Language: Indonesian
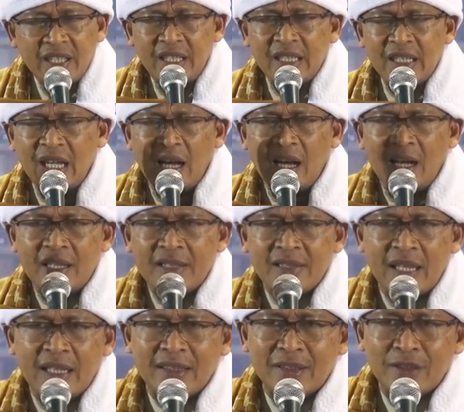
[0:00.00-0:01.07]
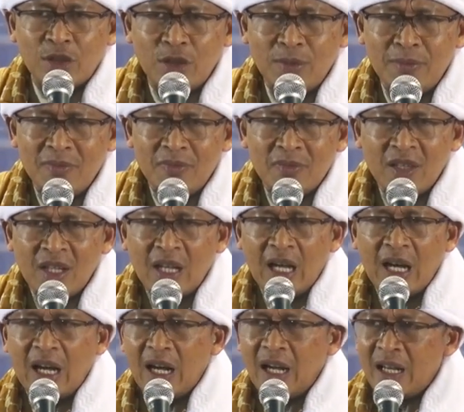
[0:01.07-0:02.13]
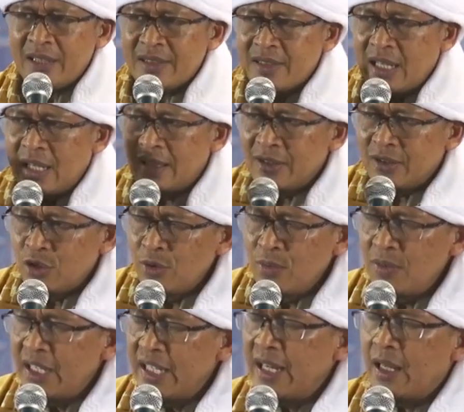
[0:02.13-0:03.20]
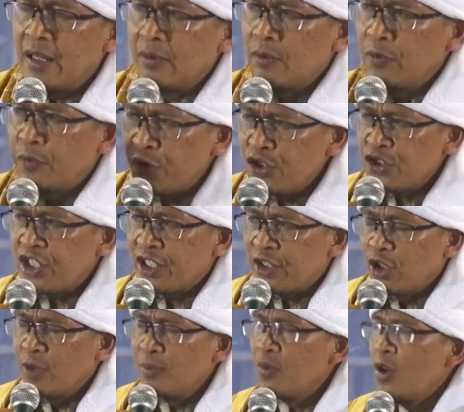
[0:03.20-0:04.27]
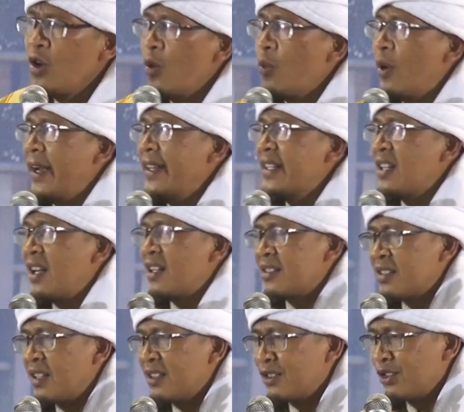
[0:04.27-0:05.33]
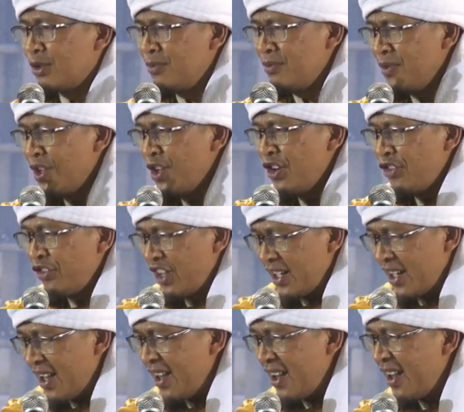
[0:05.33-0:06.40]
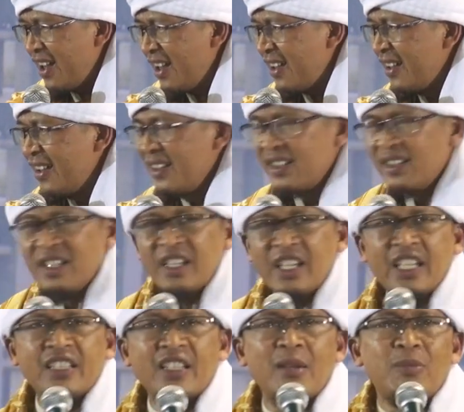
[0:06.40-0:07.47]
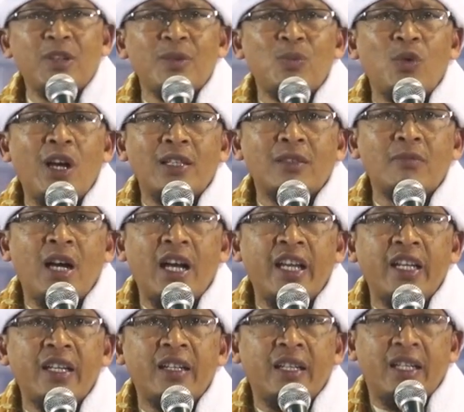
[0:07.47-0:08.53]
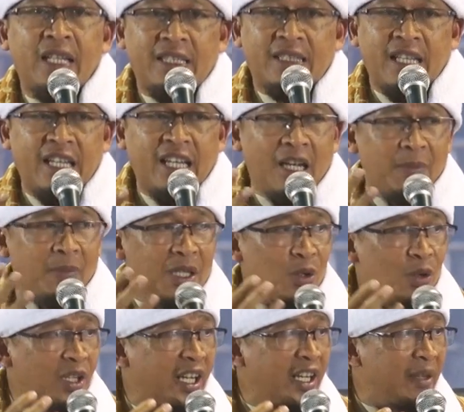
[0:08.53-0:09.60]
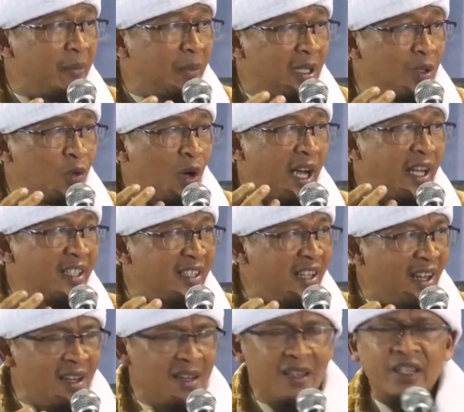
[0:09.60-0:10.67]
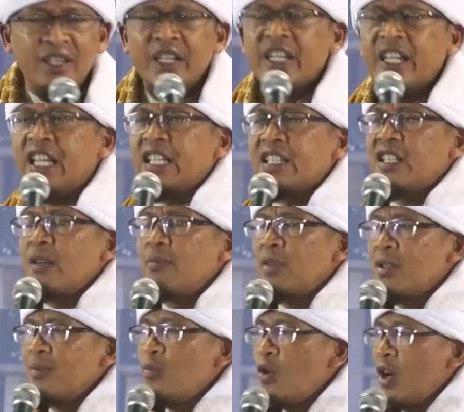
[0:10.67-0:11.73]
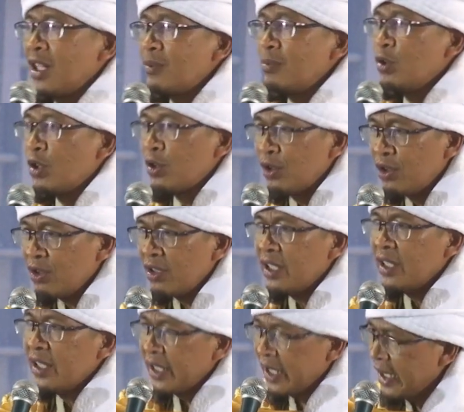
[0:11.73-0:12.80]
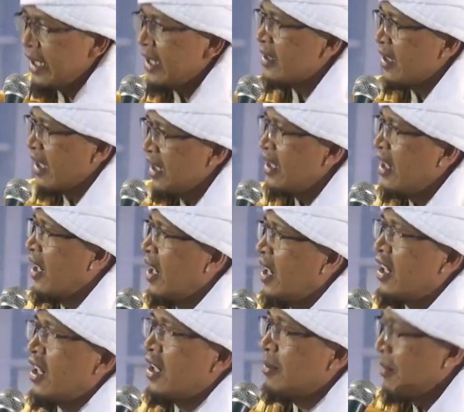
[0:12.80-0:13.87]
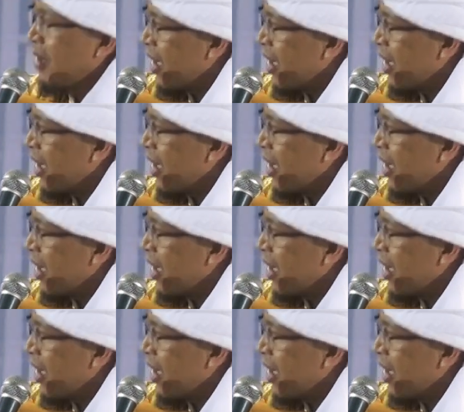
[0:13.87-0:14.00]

in ahsantum ahsantum li anfusikum wa in asatum falaha kita berbuat baik kita yang menunai, menuainya kita berbuat buruk kita yang akan